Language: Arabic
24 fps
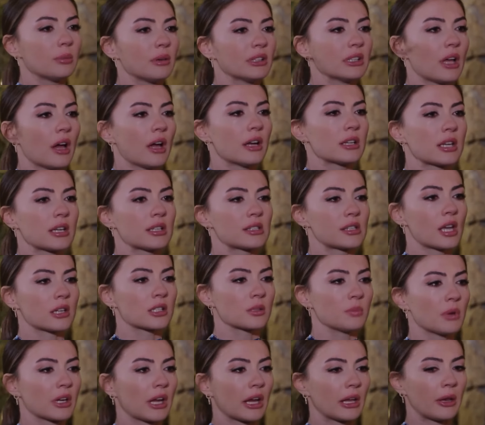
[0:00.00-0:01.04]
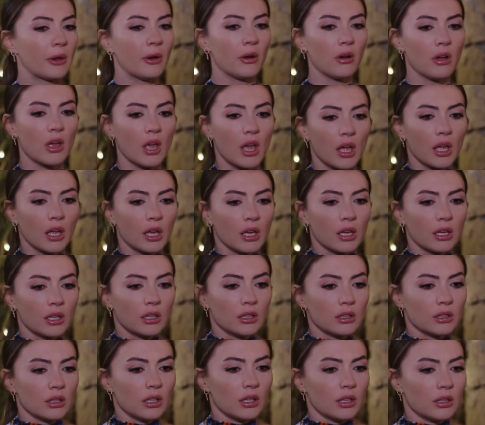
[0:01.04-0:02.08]
انا حاسه كل تصرفاتنا غلط
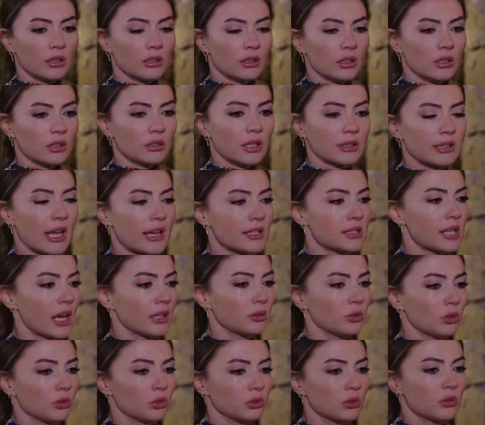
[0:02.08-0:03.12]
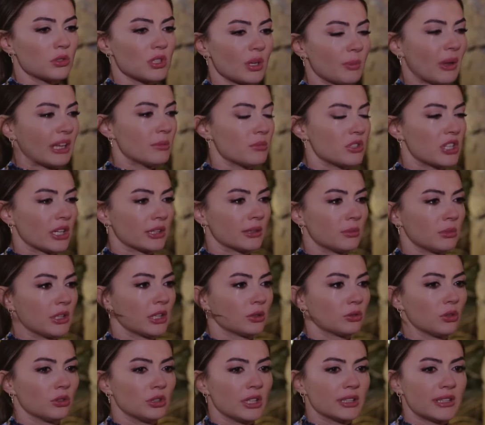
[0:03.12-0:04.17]
ليش عم تلمسني ليش عم
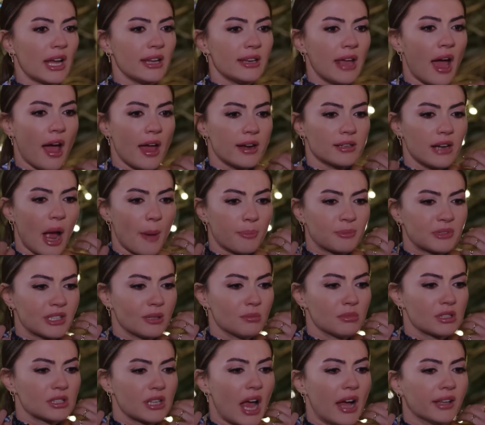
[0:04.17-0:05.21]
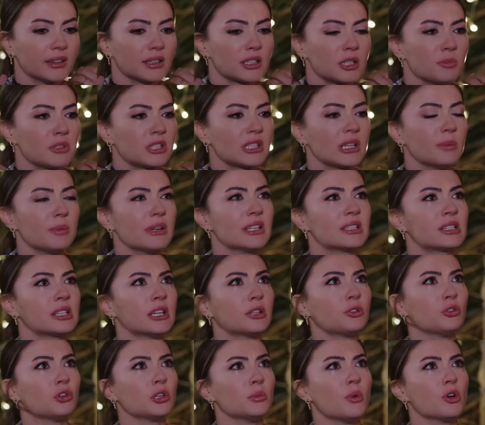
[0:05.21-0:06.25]
توجعني ليش عم حس كل حركه عم تعملها عباره
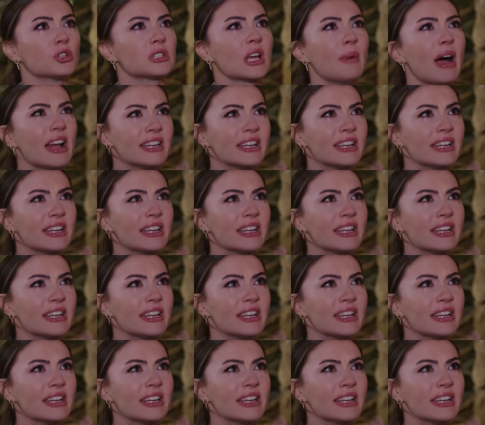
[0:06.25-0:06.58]
عن غلط